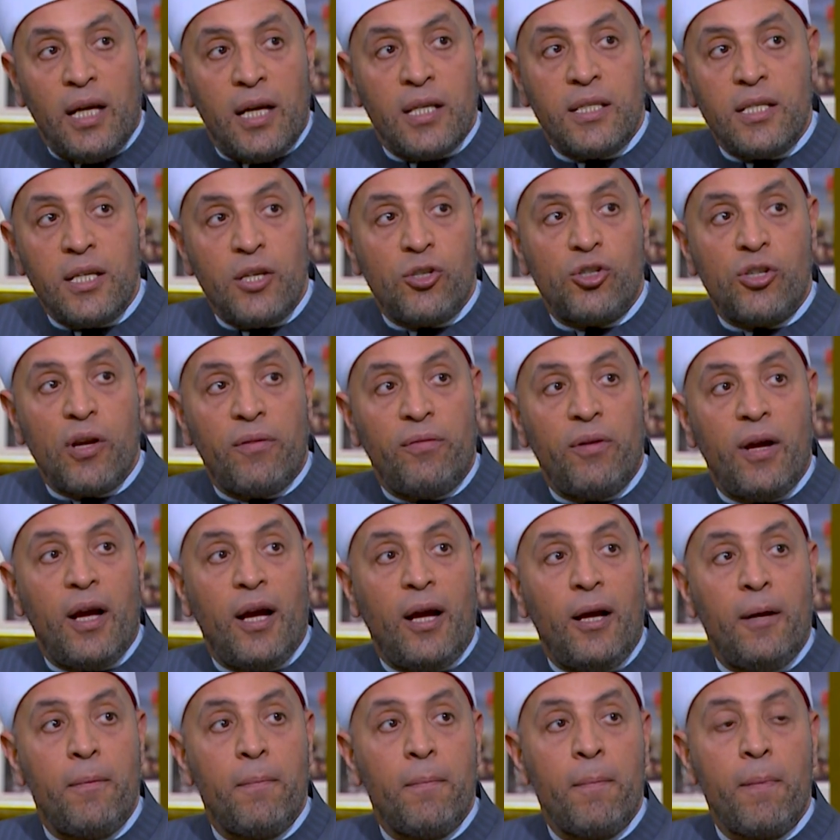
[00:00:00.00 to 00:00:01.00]
هذه
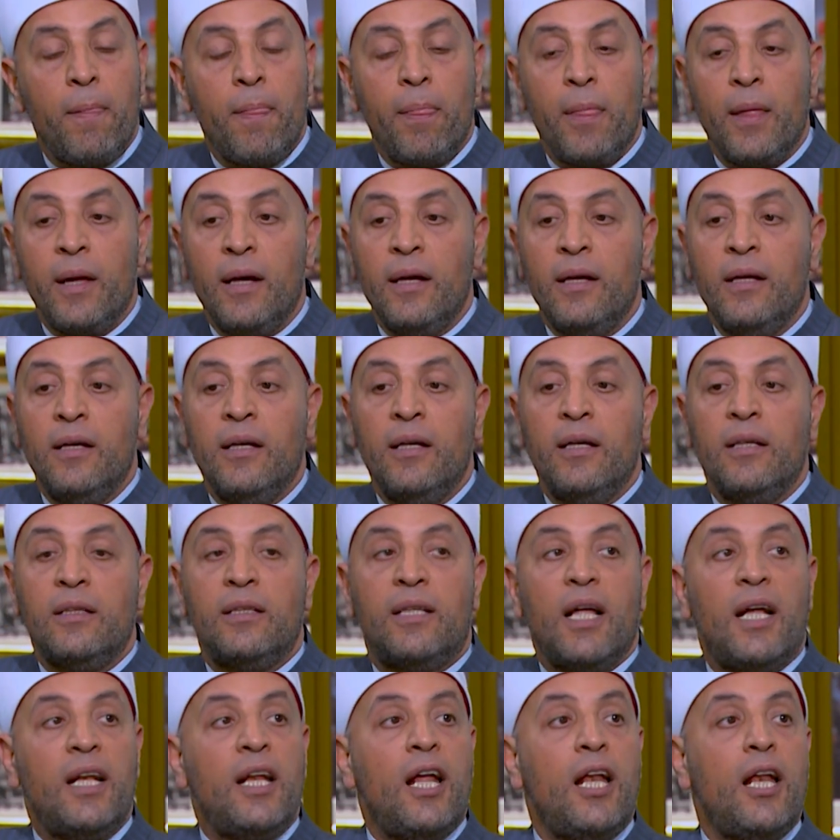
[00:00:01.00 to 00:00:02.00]
الشفاعة
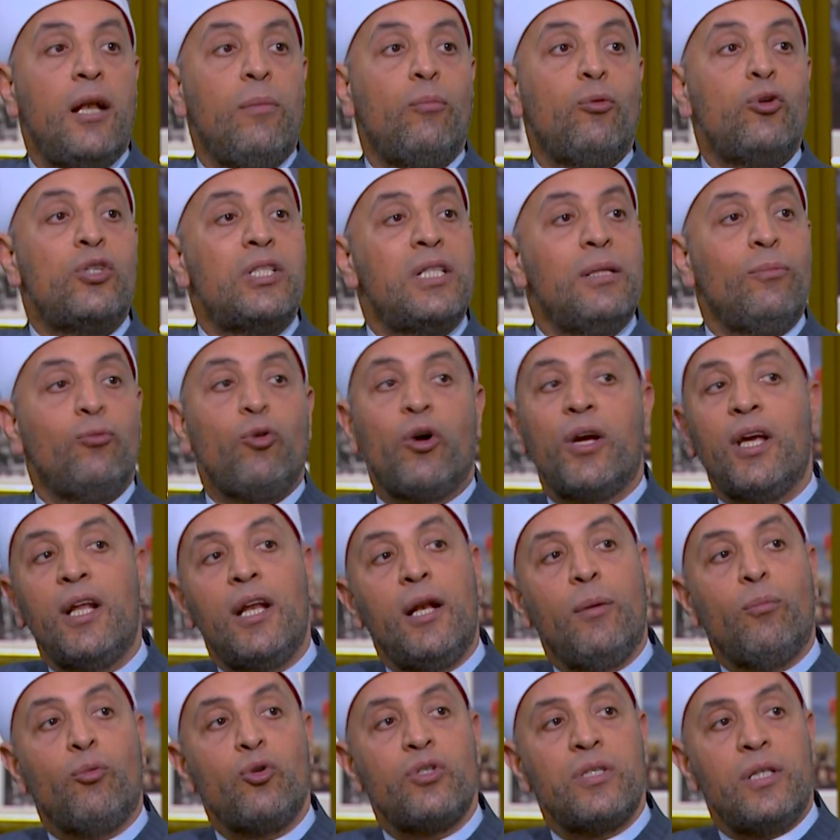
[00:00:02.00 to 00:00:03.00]
تنال المسلم وغير
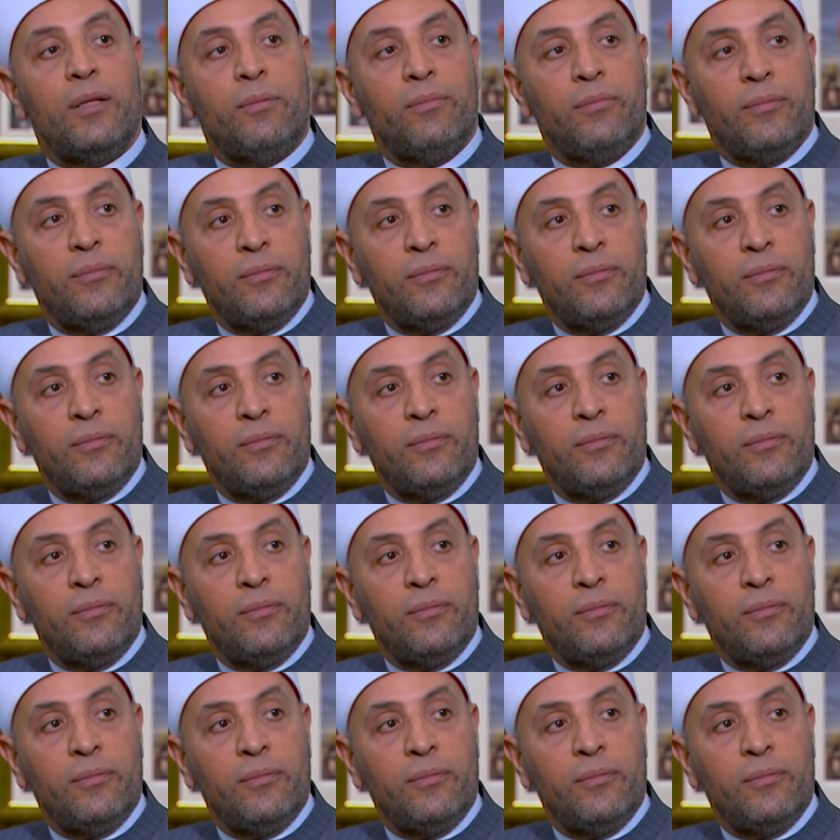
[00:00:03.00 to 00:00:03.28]
المسلم